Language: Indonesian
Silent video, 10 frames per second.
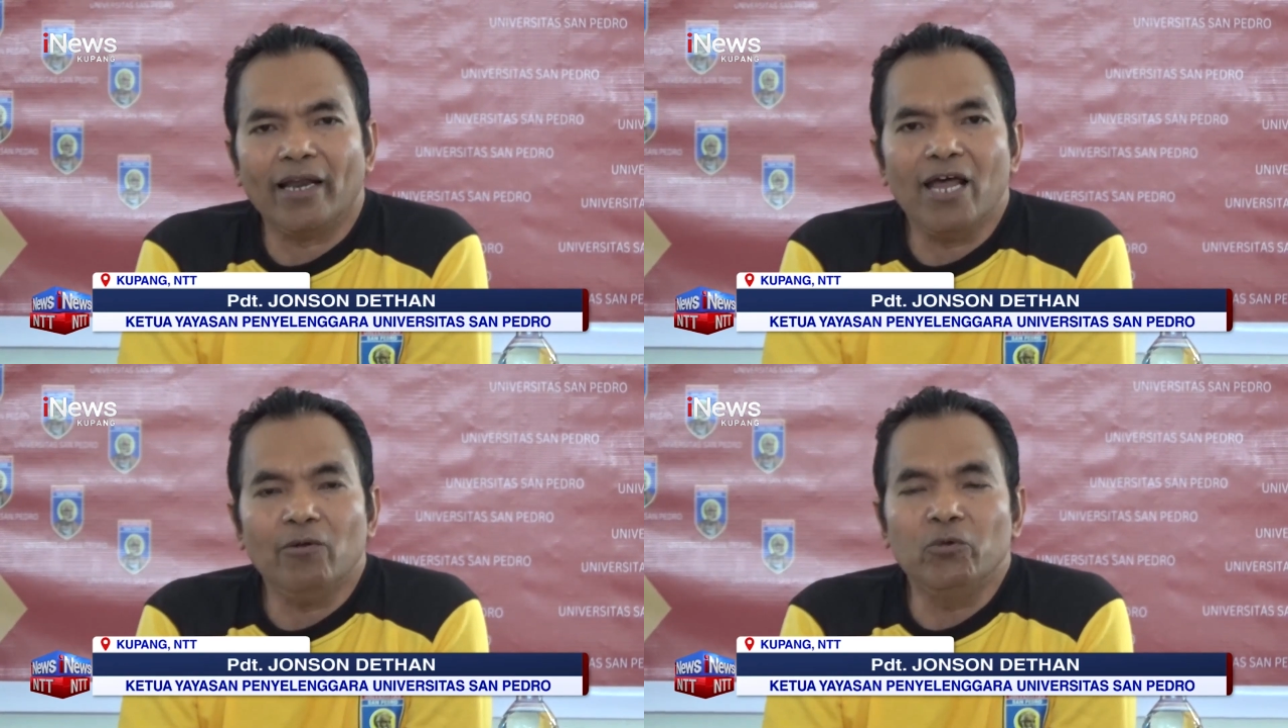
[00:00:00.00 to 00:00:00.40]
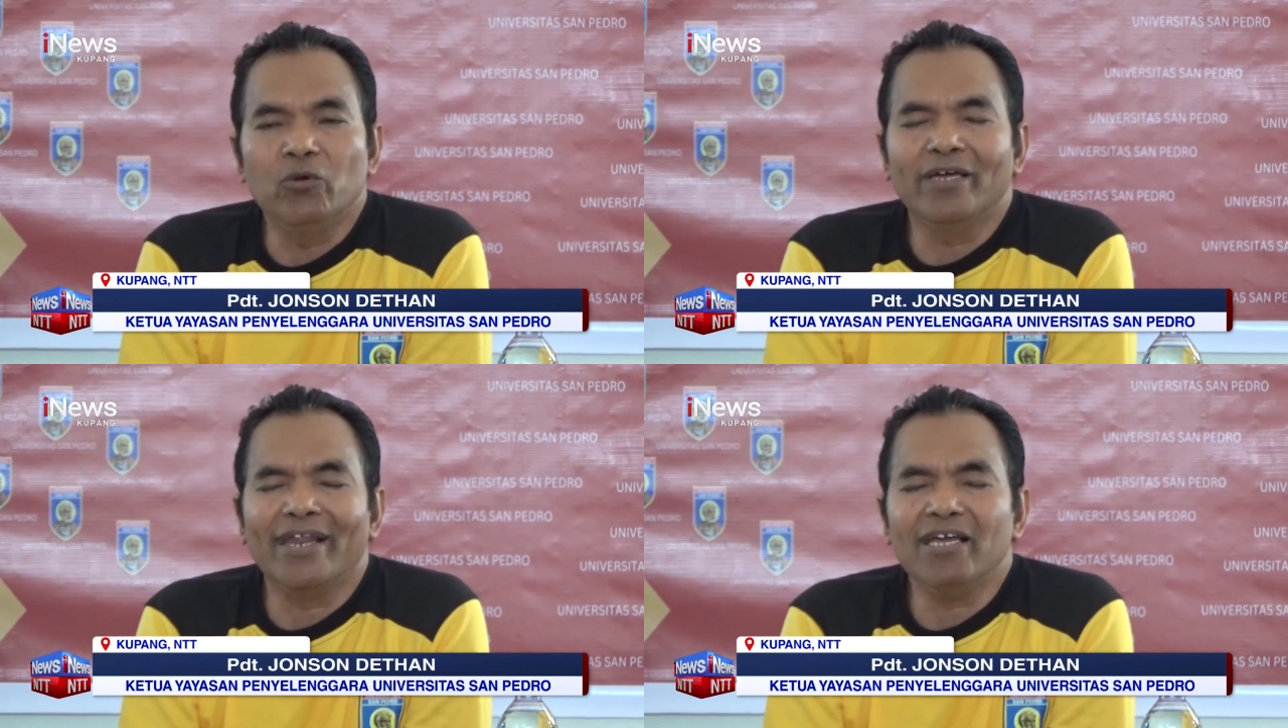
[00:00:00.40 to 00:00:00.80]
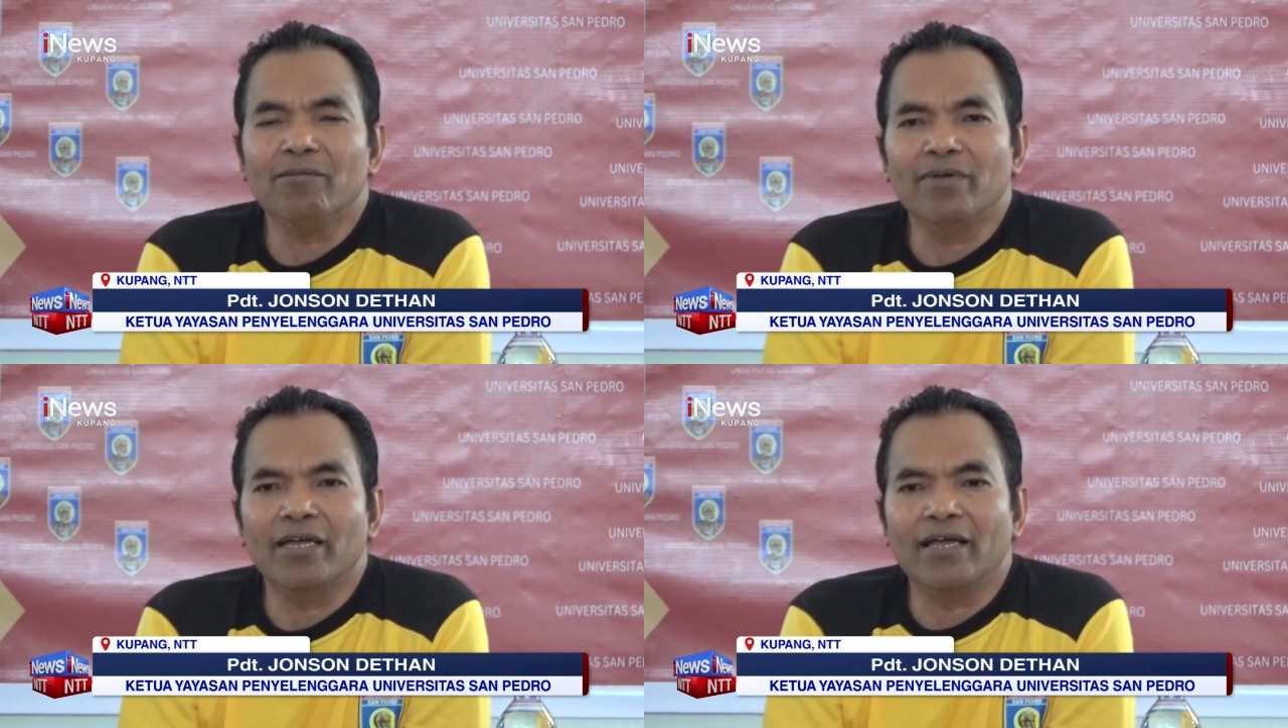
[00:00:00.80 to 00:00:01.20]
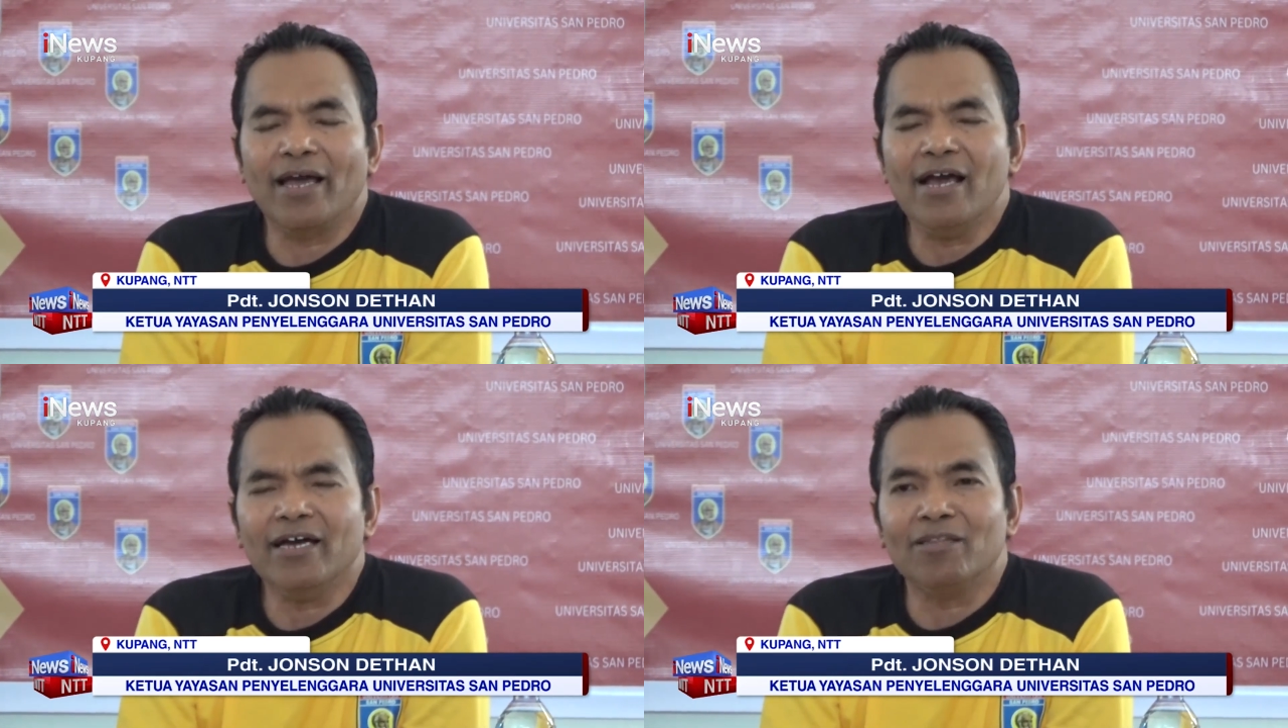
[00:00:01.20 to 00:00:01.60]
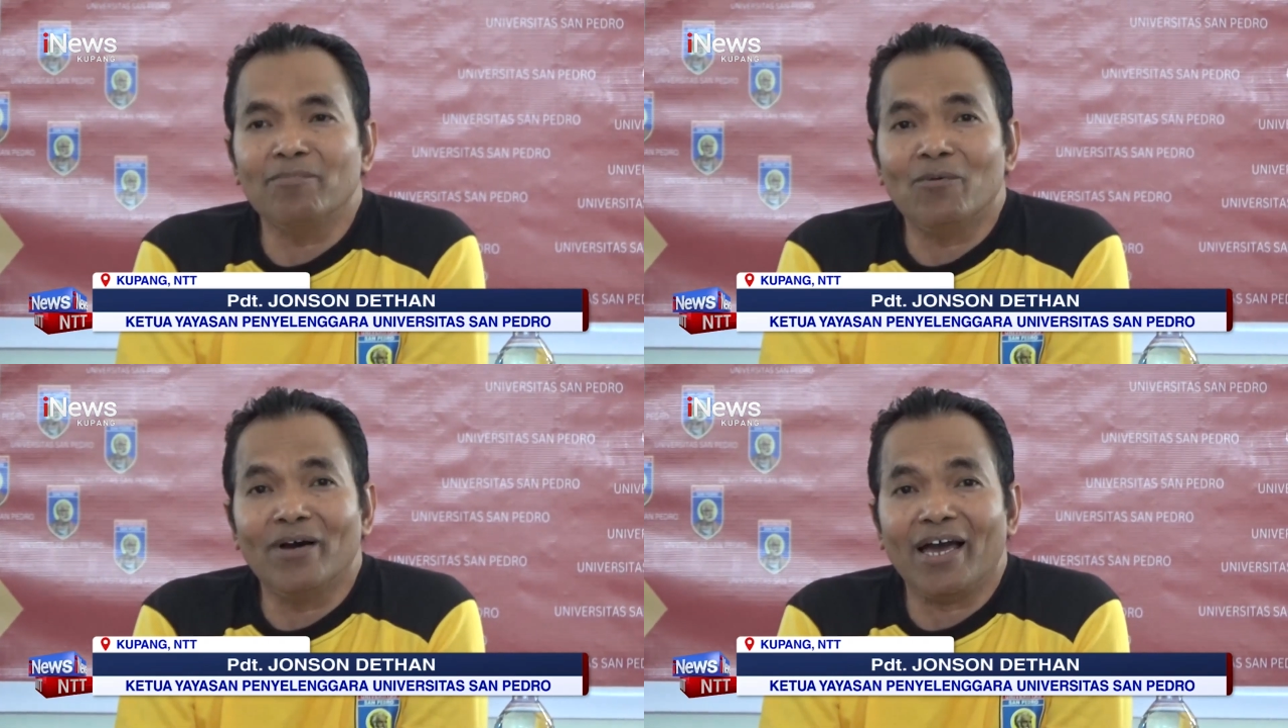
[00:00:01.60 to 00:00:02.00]
yang lalu Unirek mengangkat
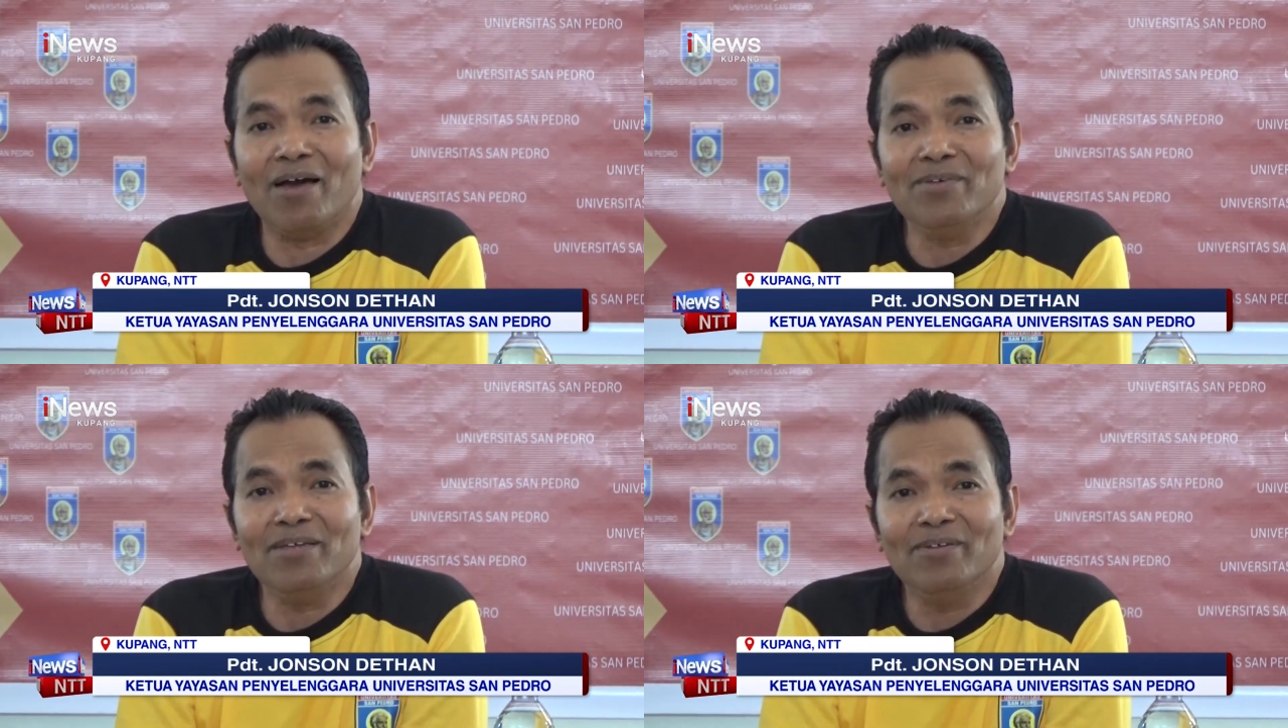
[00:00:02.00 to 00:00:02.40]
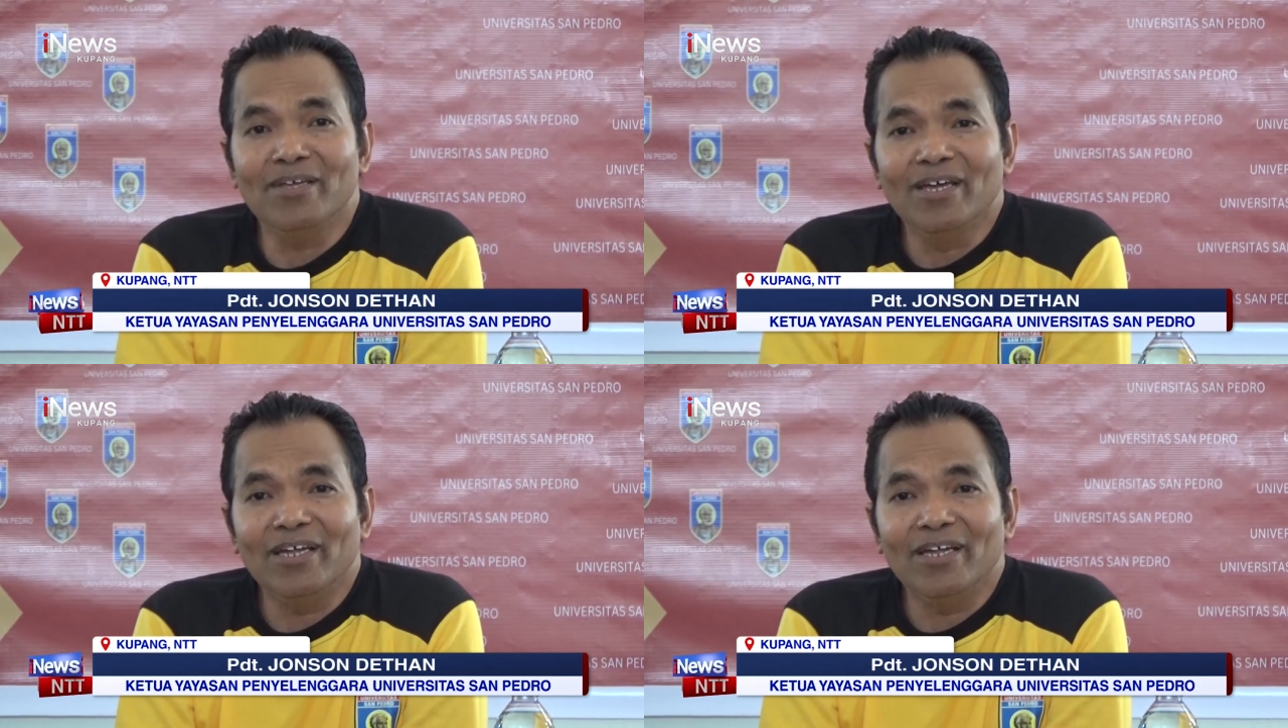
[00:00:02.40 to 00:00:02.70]
bahwa kami